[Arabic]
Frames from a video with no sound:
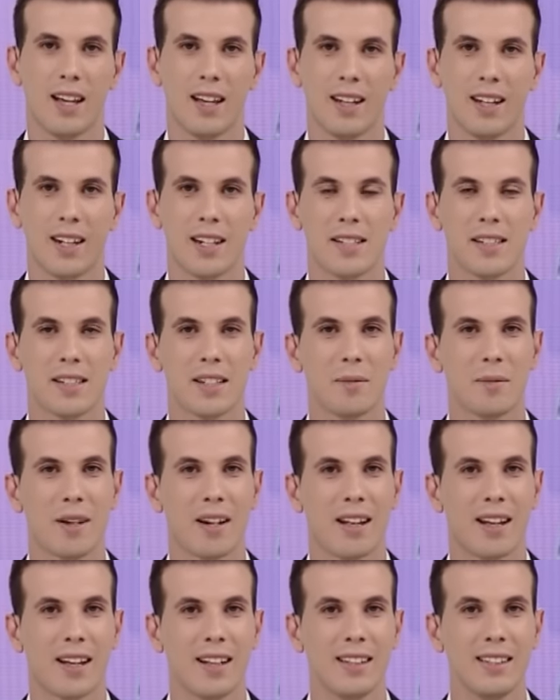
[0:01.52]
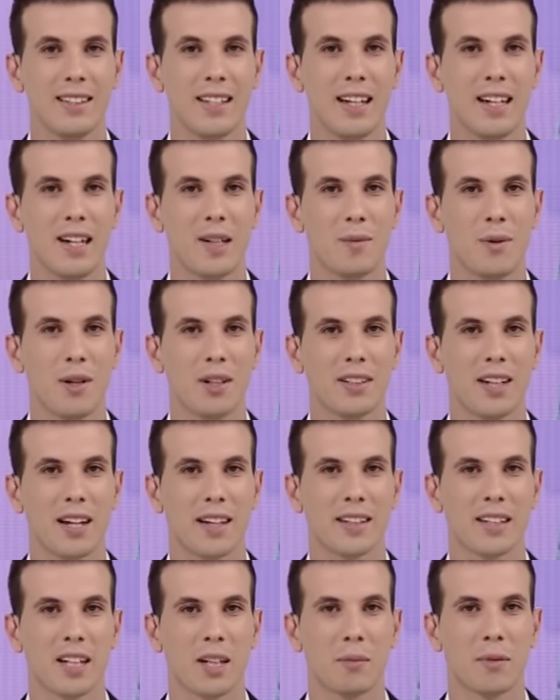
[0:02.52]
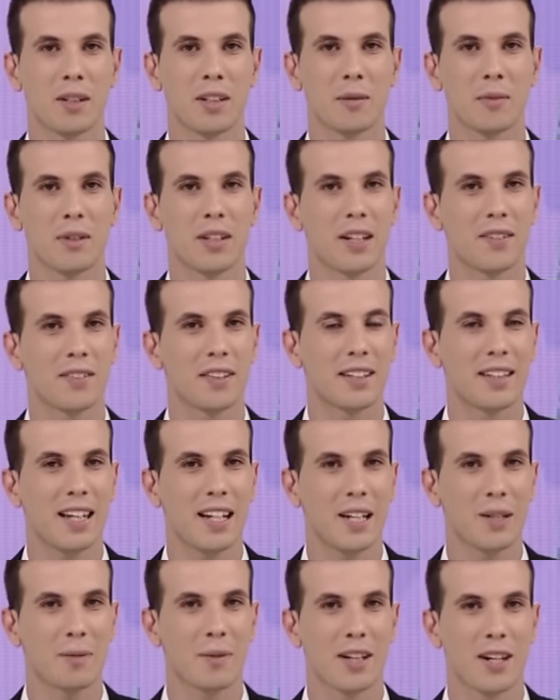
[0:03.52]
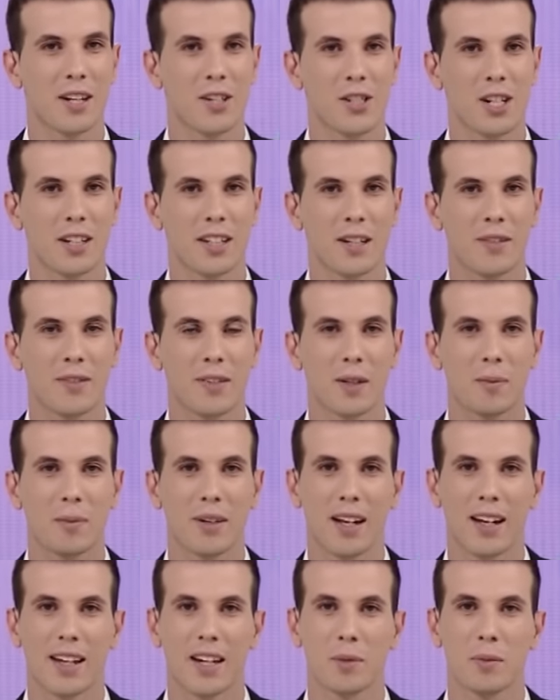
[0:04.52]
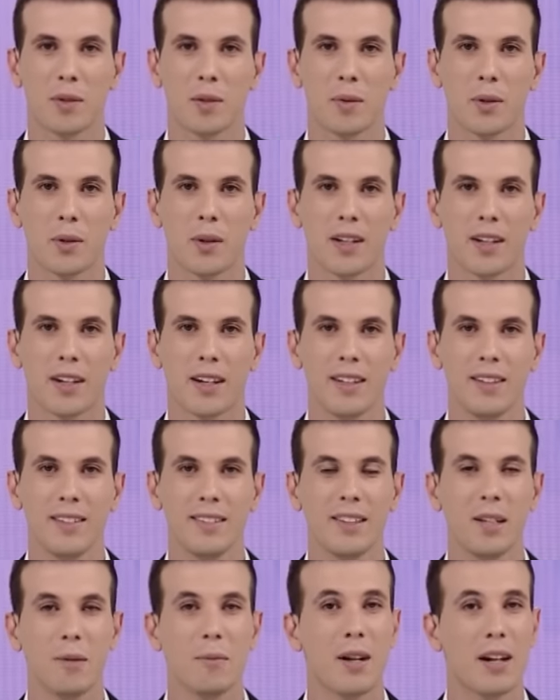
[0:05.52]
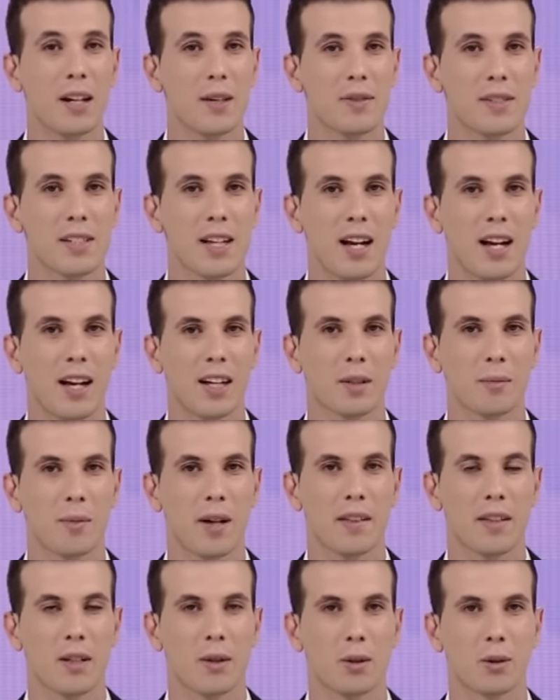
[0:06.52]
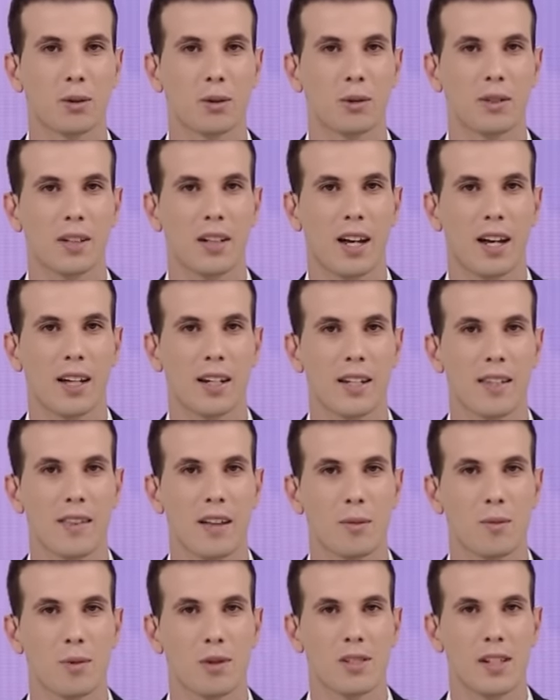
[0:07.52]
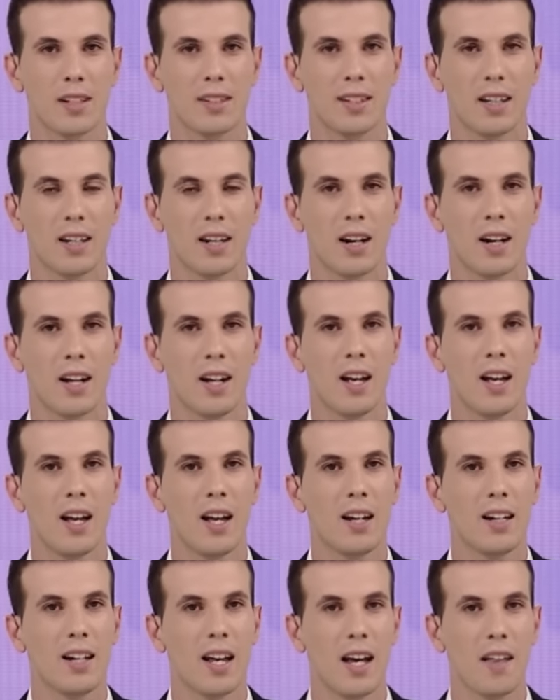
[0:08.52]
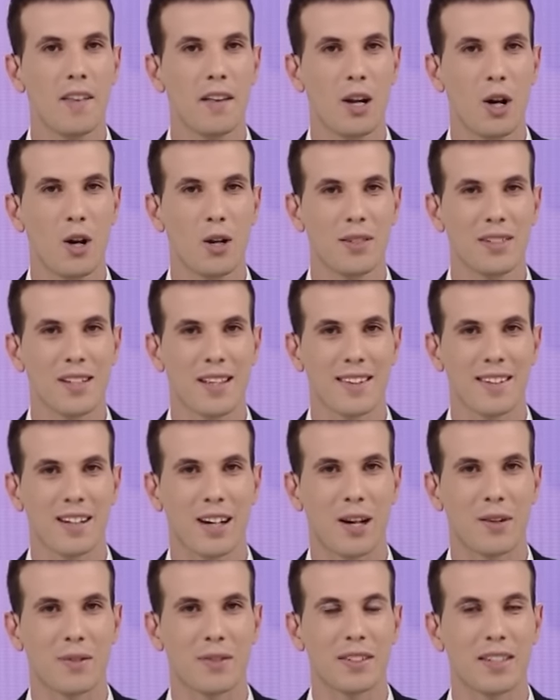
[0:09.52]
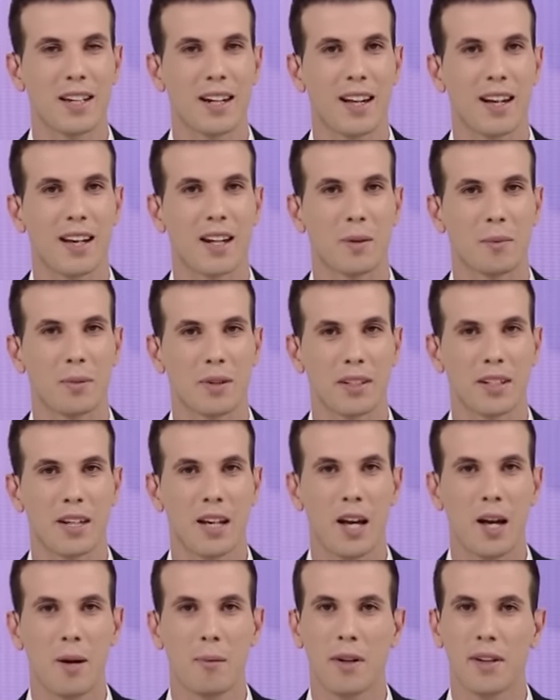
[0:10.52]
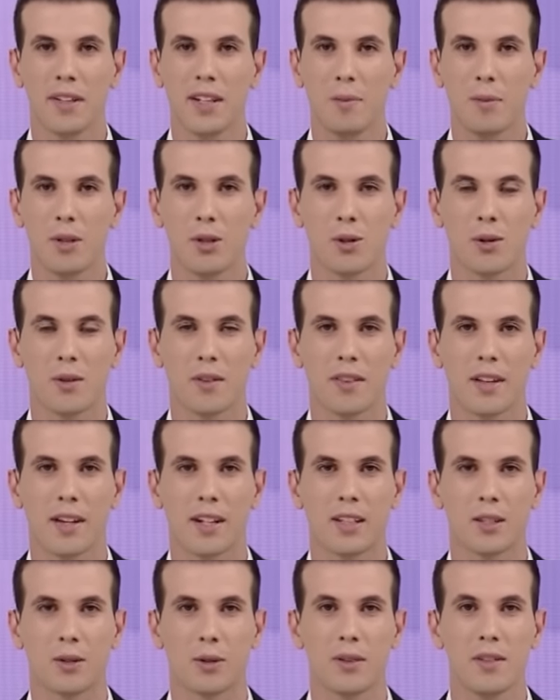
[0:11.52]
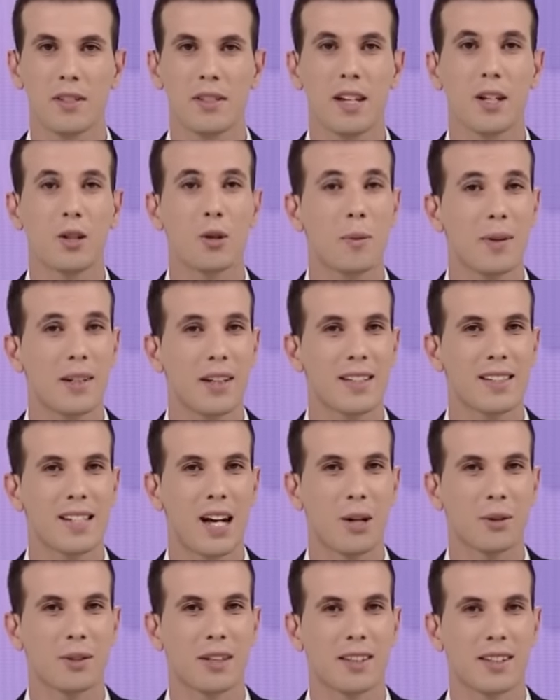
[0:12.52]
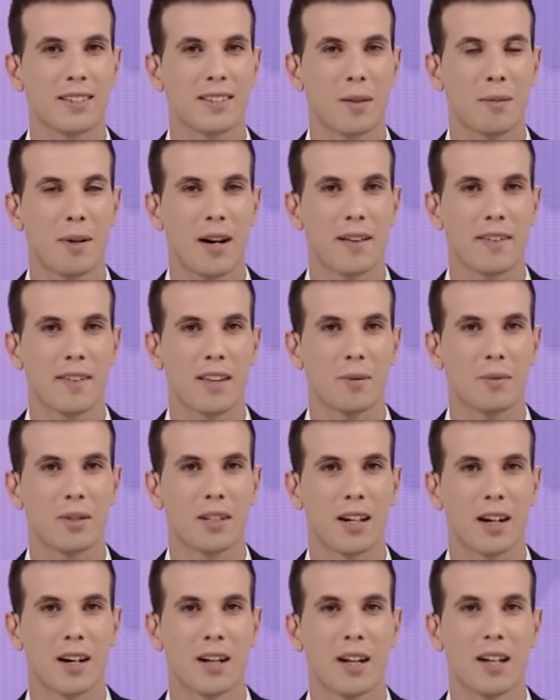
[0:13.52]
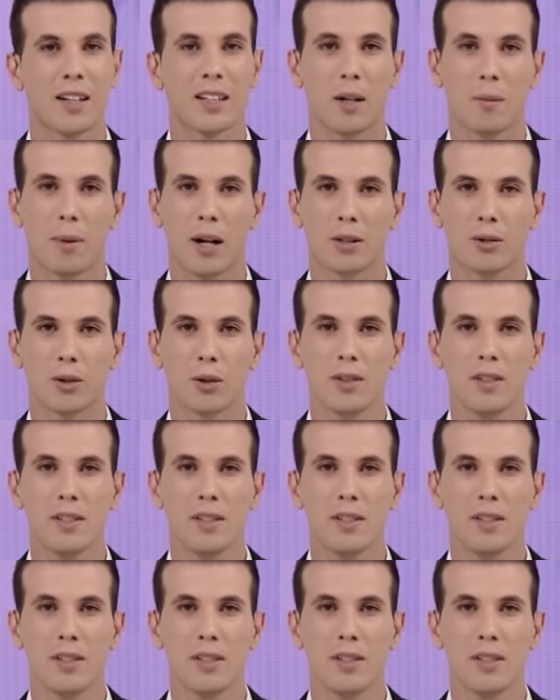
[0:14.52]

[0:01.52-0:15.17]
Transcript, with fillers: إلى السينما الآن على بعد أيام من افتتاح مهرجان الفيلم العربي بوهران تم الإفصاح عن بعض الخطوط العريضة المسطرة لهذا العرس الثقافي العربي برنامج ثري سيميز عودة طبعة ثامنة طبعة